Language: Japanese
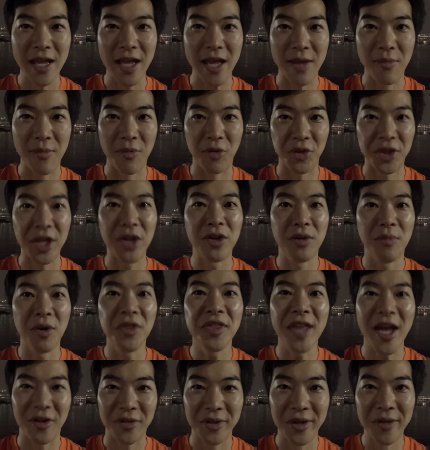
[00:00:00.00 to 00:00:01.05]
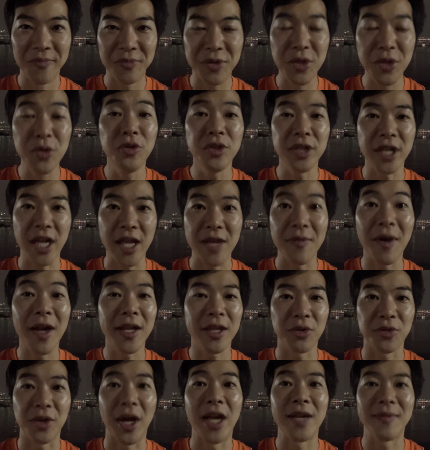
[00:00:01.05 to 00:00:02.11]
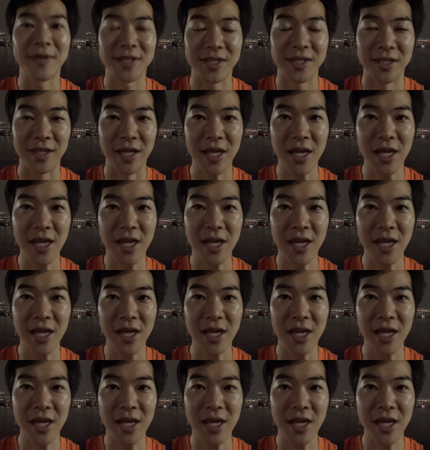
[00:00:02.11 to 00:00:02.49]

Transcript: えー、持ってくるもんだよっていう風にね、言われたことあります。